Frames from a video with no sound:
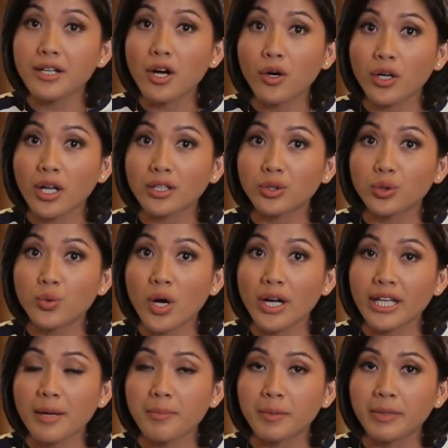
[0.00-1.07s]
ada orang
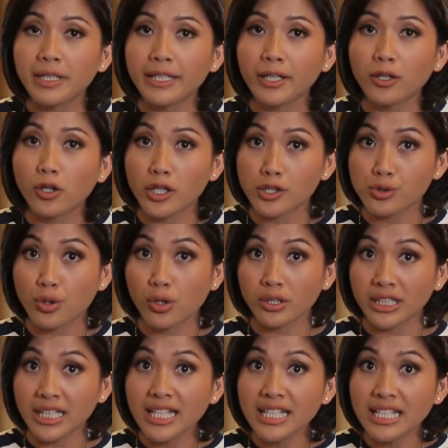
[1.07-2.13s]
tua yang memiliki
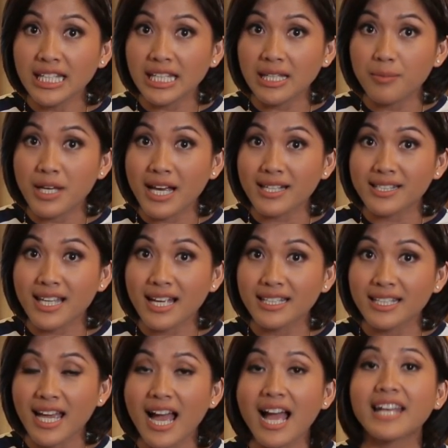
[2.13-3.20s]
kolesterol tinggi,
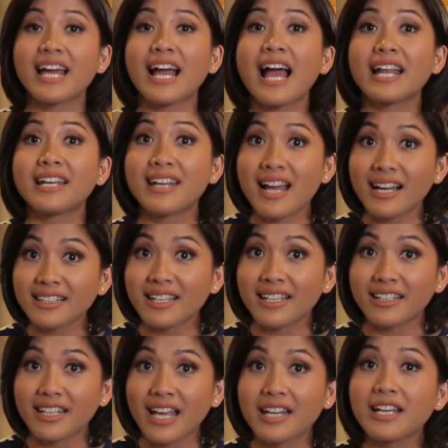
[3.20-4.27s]
biasanya anak-anaknya
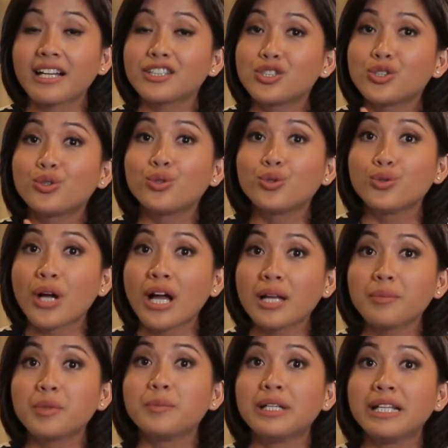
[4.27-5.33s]
ini ada
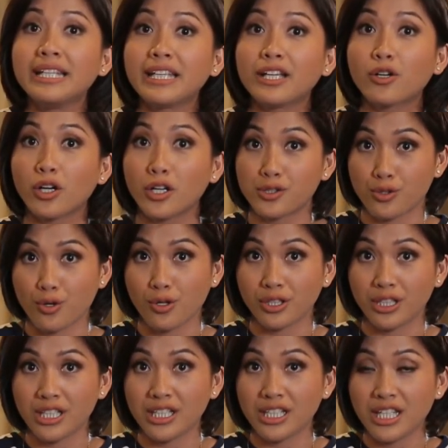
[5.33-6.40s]
kecenderungan memiliki kolesterol
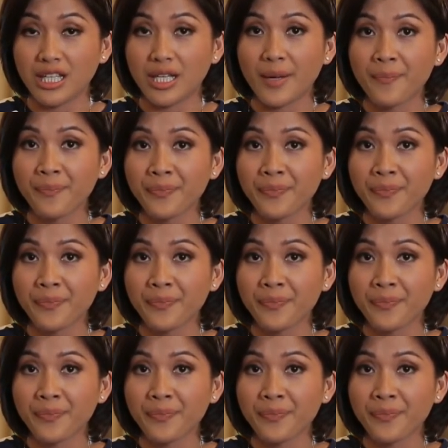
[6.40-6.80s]
tinggi.